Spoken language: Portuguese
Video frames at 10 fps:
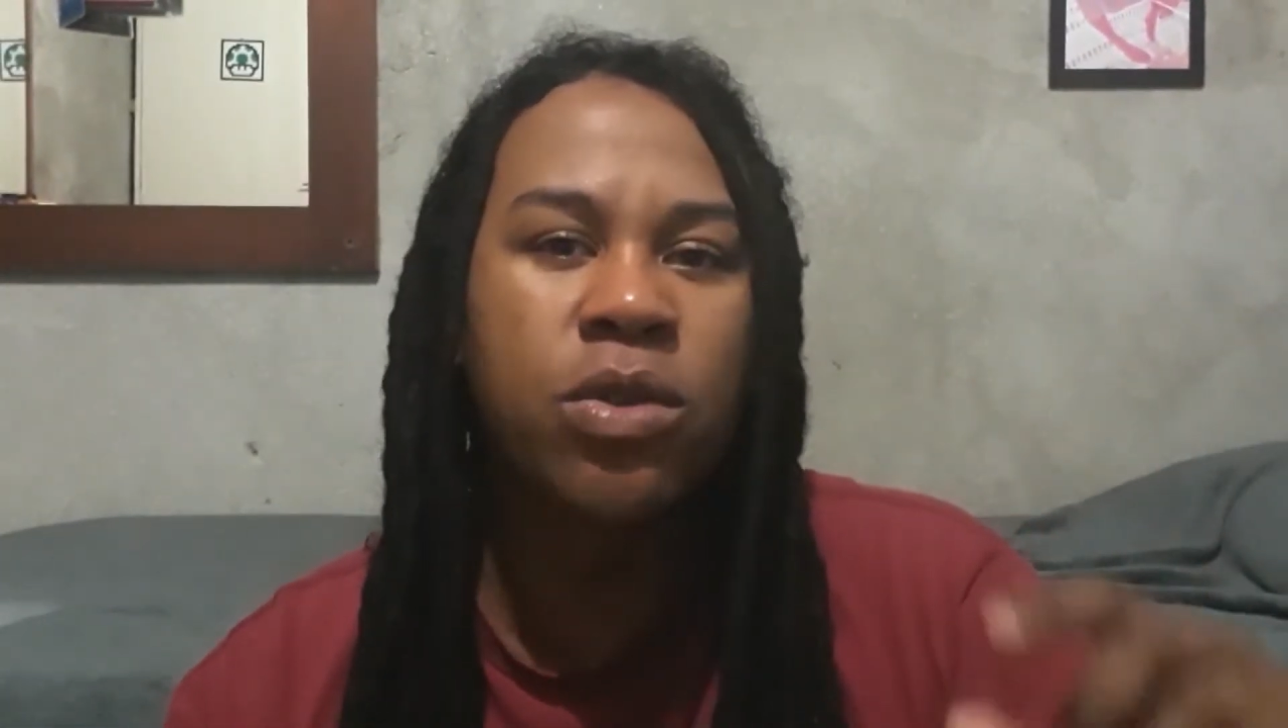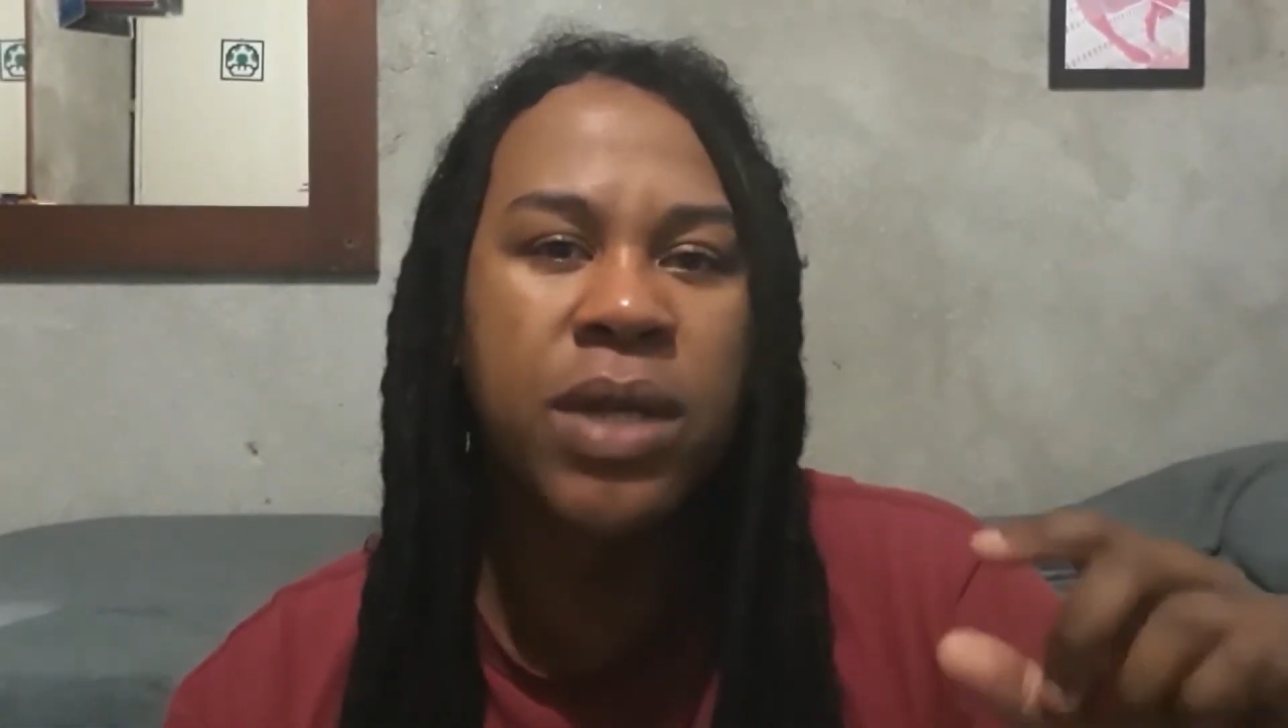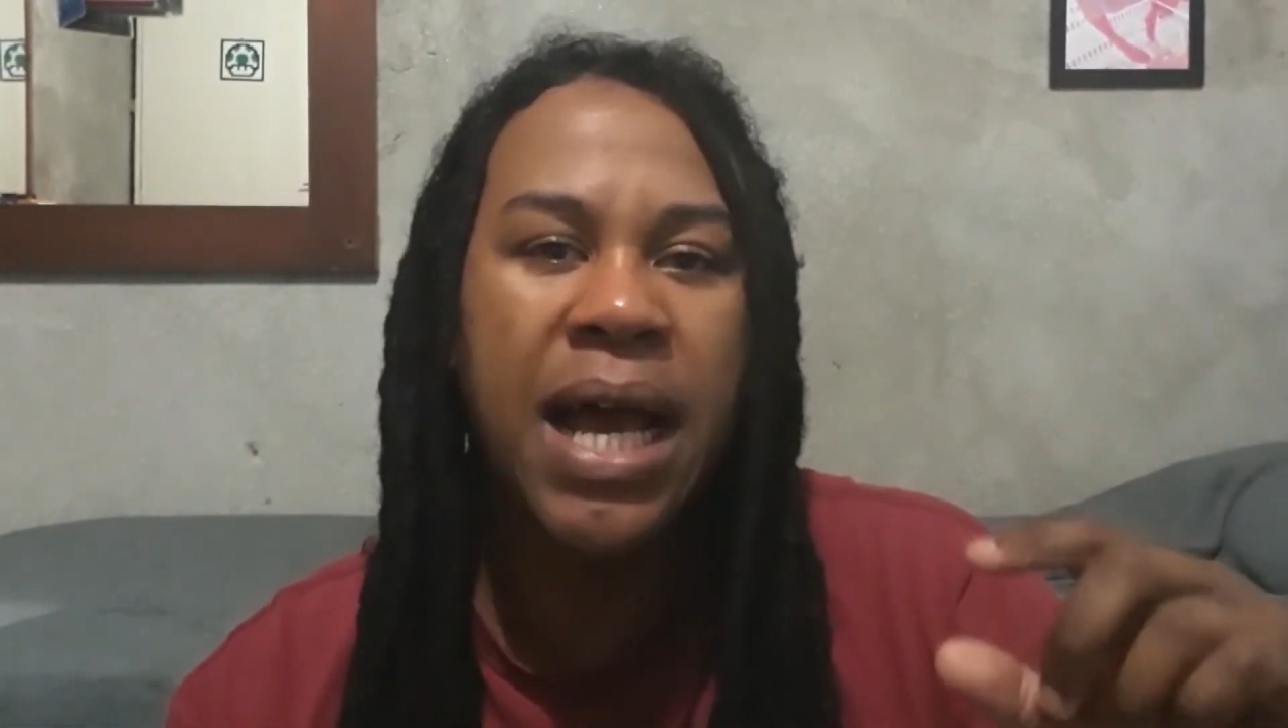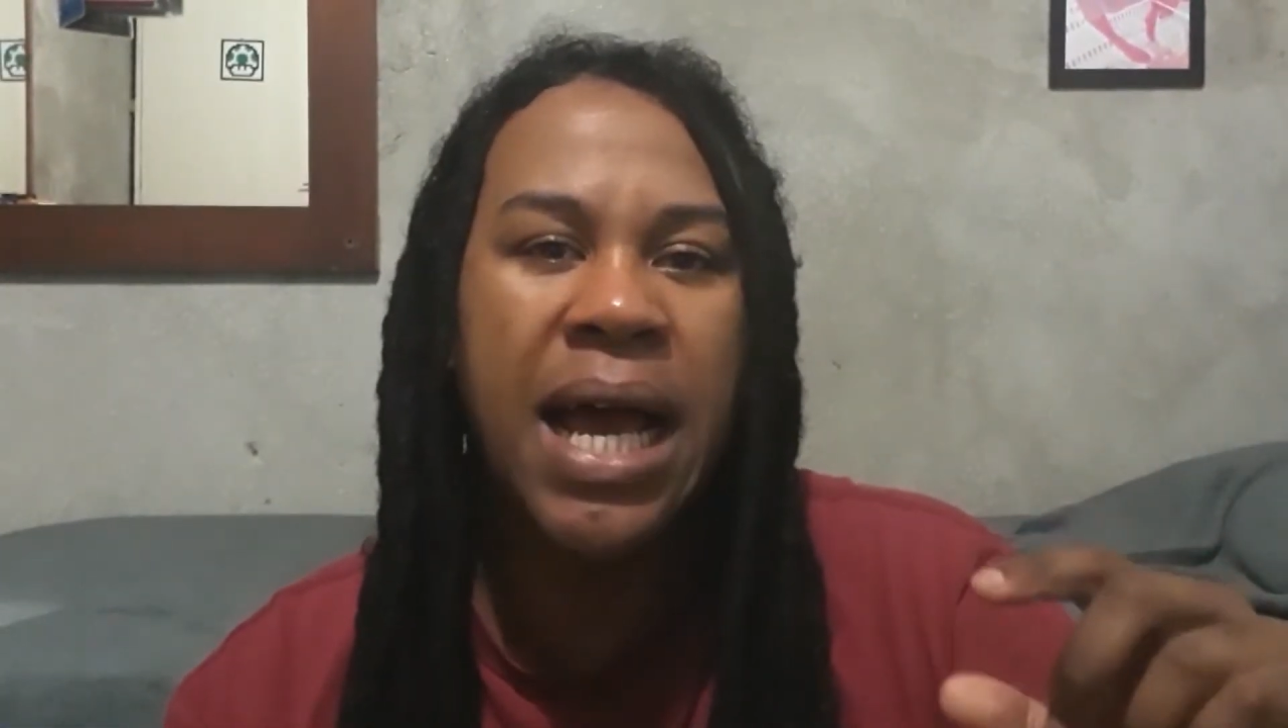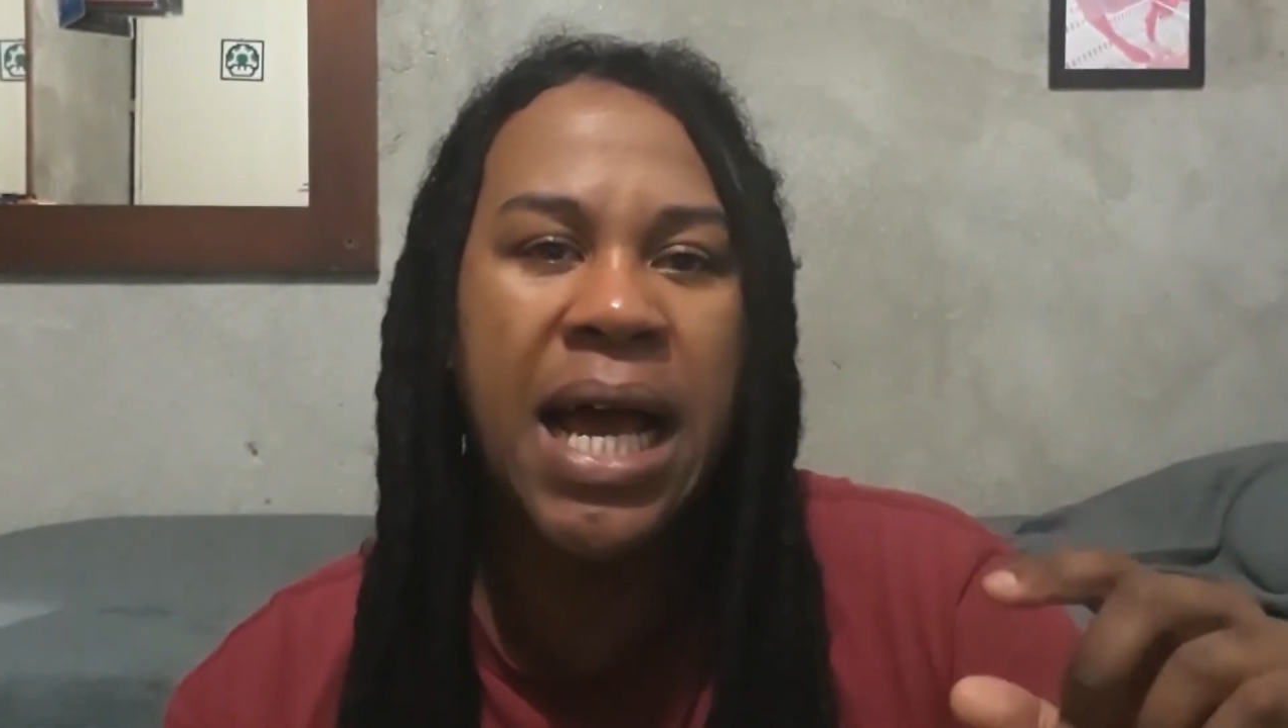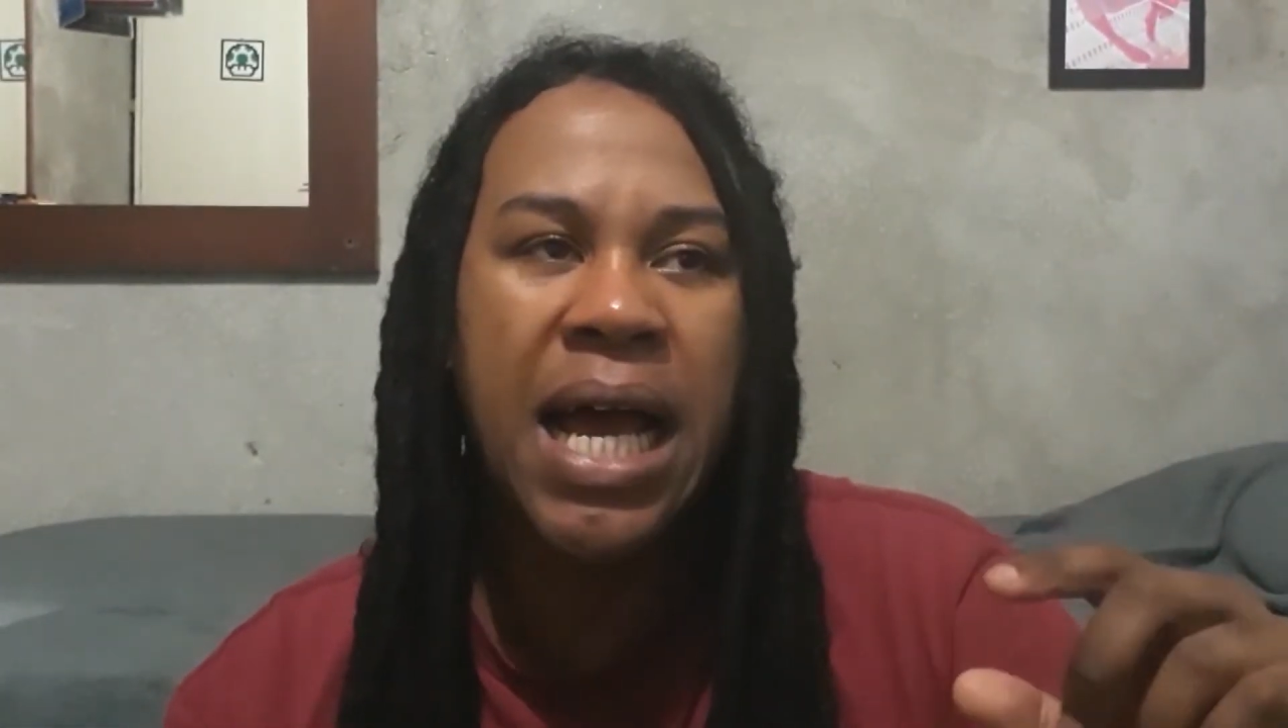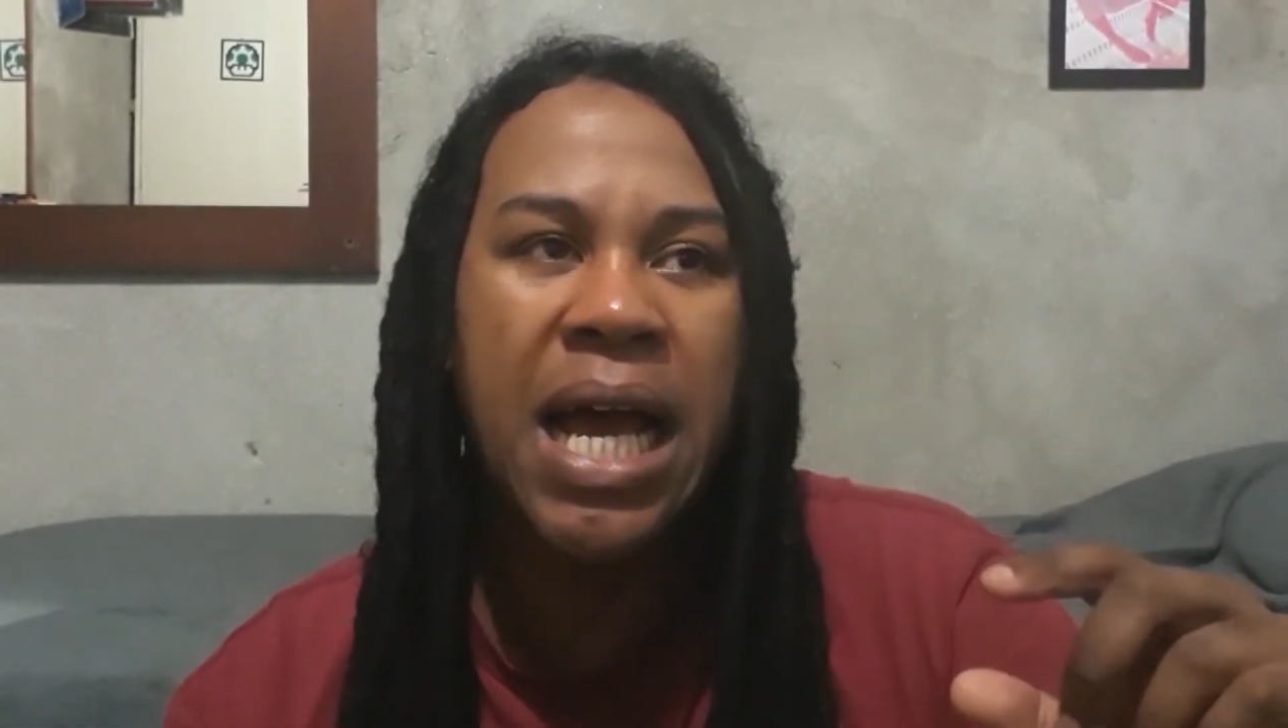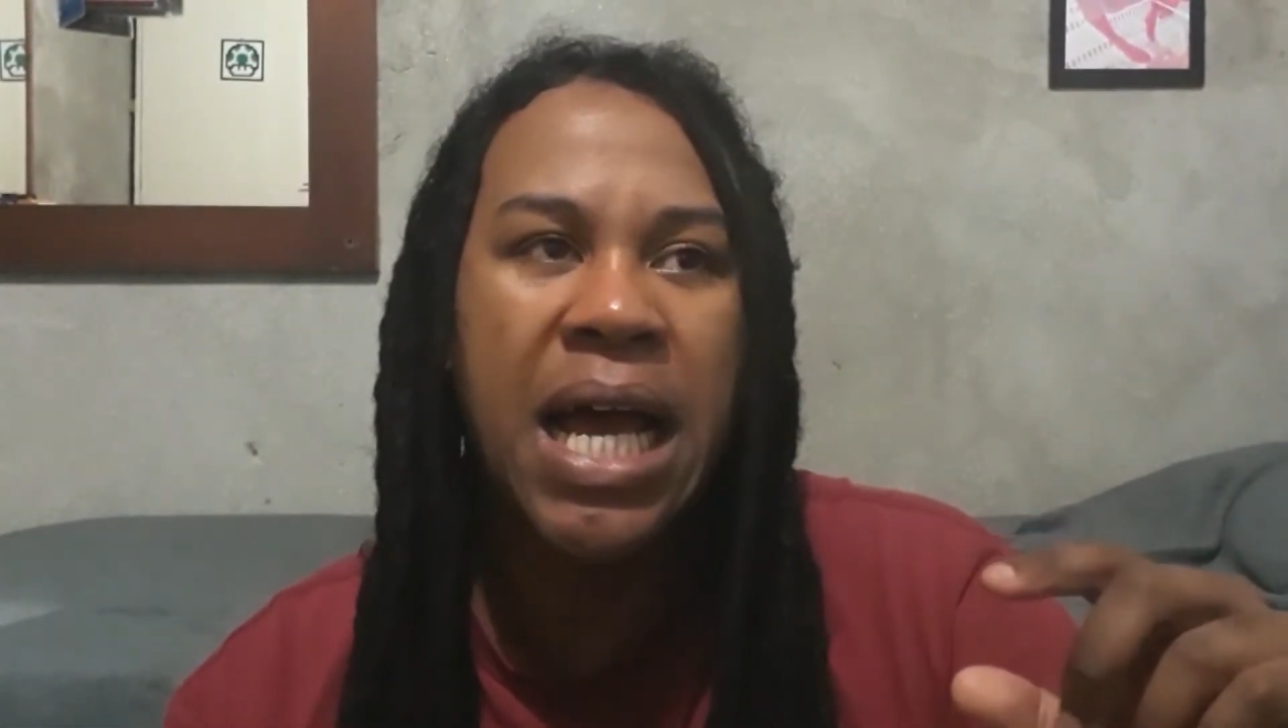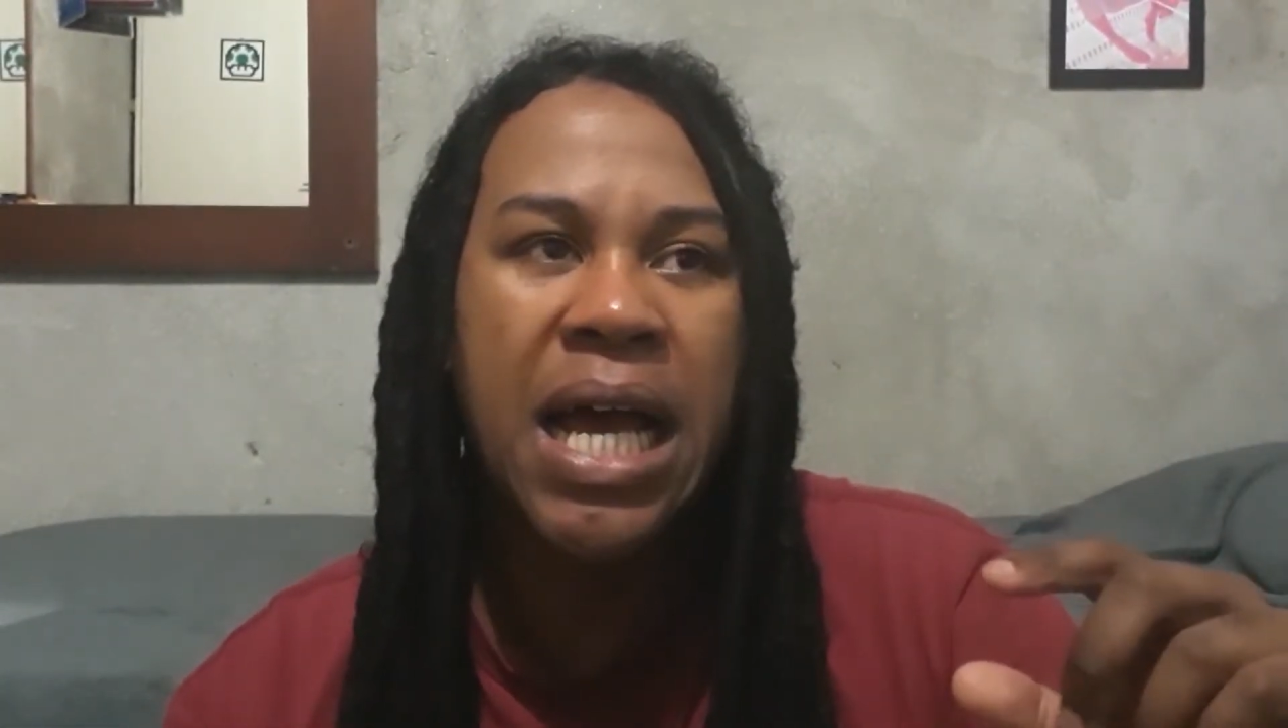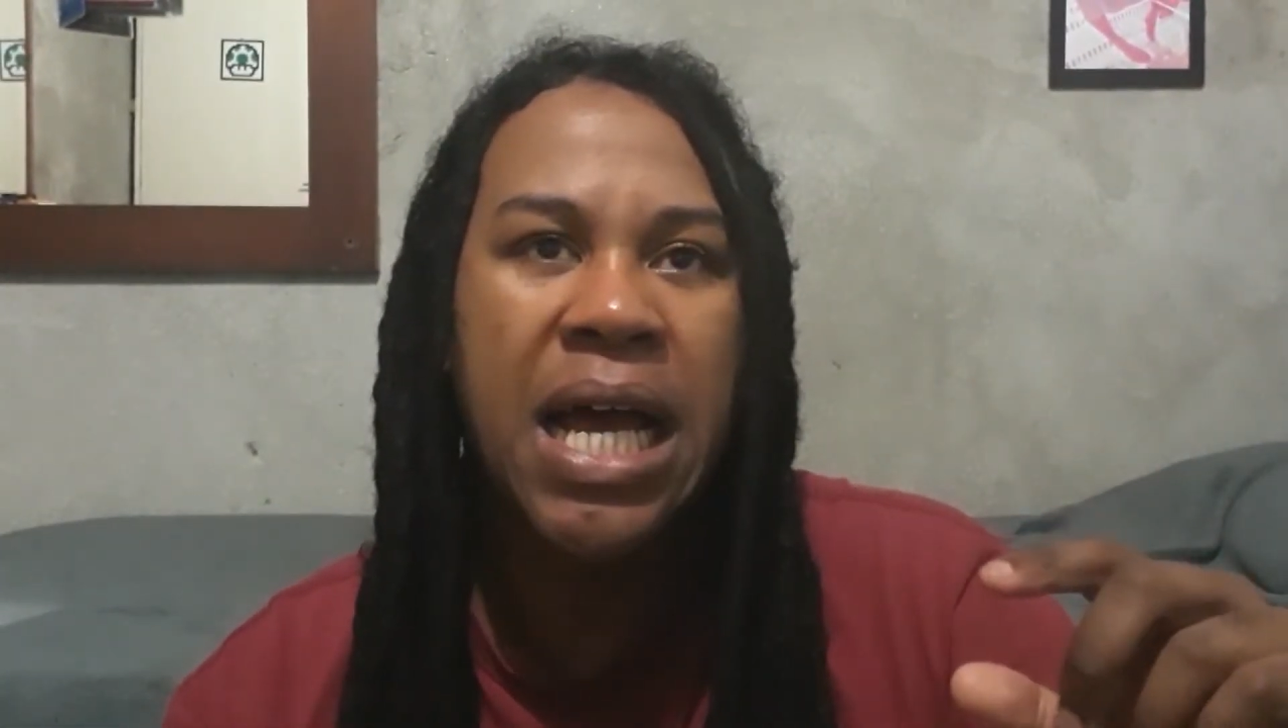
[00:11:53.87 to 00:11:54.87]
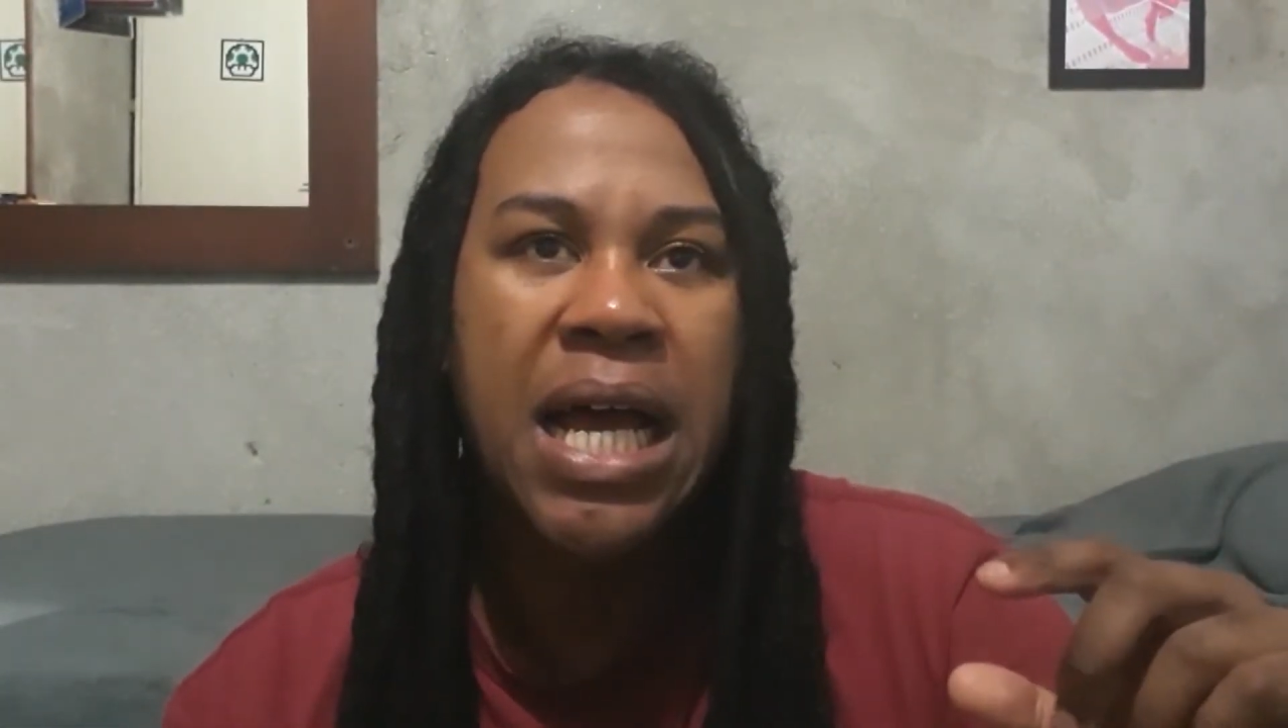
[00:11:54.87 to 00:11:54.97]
dura.